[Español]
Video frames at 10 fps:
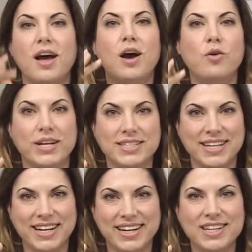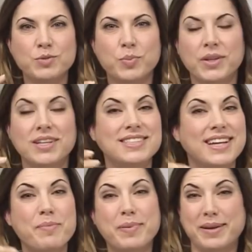Ahora, si queréis, podéis
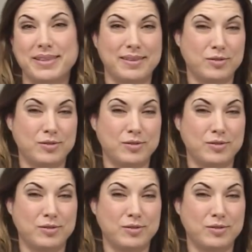ya para